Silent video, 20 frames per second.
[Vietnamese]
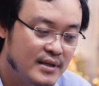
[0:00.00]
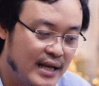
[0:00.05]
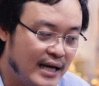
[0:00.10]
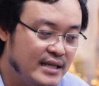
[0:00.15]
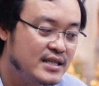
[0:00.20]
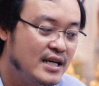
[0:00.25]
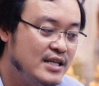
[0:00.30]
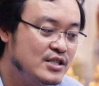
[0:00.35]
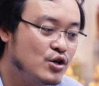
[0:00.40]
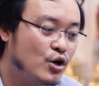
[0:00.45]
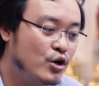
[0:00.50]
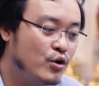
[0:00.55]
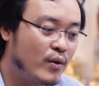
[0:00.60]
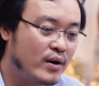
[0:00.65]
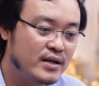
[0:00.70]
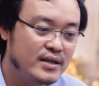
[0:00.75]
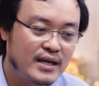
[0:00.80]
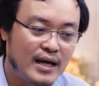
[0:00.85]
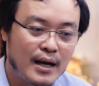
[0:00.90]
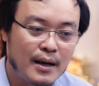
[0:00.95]
đã xây rồi hoặc
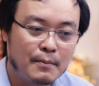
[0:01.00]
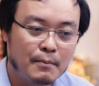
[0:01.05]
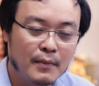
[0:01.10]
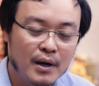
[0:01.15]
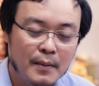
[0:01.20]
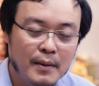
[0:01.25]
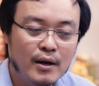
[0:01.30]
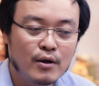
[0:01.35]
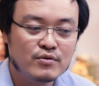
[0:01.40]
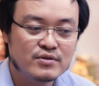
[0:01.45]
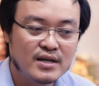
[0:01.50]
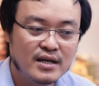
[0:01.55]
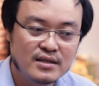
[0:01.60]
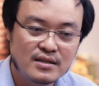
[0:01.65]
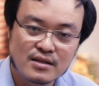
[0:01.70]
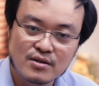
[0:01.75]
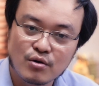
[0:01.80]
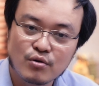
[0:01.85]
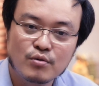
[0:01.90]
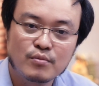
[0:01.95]
cái nhà mới bắt đầu xây
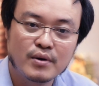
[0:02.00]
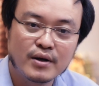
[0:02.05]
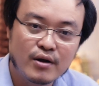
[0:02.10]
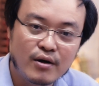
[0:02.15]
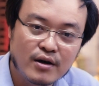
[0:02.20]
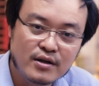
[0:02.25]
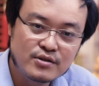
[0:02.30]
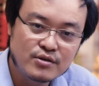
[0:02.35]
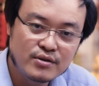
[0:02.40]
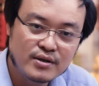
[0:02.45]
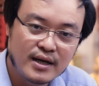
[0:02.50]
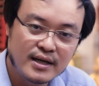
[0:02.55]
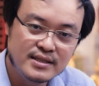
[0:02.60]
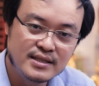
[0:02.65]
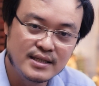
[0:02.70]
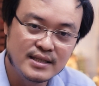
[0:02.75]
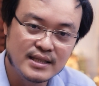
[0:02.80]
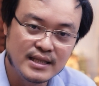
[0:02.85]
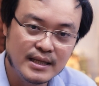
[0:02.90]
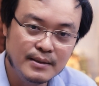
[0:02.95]
thì tôi cũng nói rồi, anh
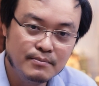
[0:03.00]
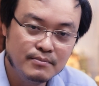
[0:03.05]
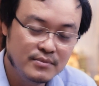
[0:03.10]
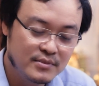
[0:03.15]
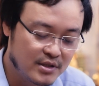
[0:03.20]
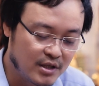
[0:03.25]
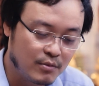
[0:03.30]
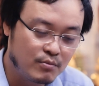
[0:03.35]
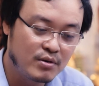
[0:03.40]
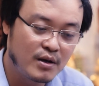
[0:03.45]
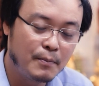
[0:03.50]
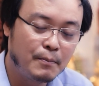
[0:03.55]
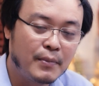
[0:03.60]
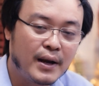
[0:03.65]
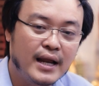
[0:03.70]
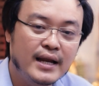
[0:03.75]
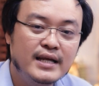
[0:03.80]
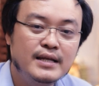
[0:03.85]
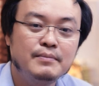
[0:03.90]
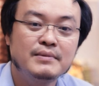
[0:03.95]
chị tìm trong cái
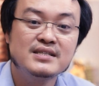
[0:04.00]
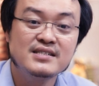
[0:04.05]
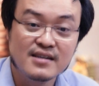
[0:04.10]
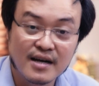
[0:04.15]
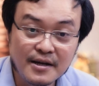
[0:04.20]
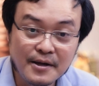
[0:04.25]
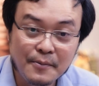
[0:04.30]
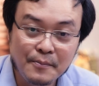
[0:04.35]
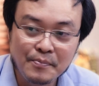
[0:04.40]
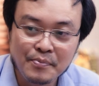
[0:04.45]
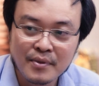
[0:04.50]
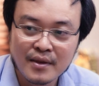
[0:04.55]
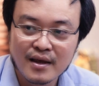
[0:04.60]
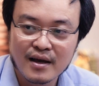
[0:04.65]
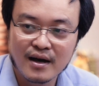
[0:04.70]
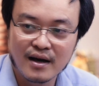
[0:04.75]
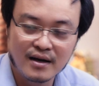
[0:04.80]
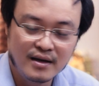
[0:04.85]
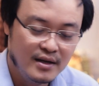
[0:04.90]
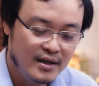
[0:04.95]
playlist bên dưới.
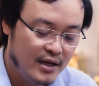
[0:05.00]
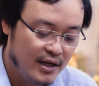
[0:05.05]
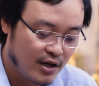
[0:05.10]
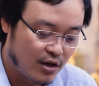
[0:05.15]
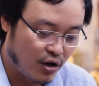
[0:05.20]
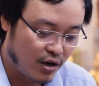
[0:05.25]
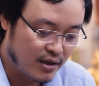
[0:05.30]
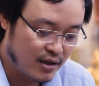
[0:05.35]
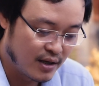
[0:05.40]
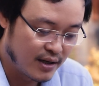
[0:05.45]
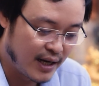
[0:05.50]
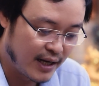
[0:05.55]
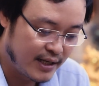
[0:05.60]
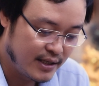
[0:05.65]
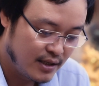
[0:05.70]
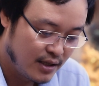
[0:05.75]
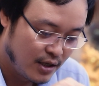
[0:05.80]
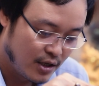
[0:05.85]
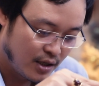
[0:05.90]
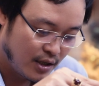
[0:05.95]
Đó. Còn ở đây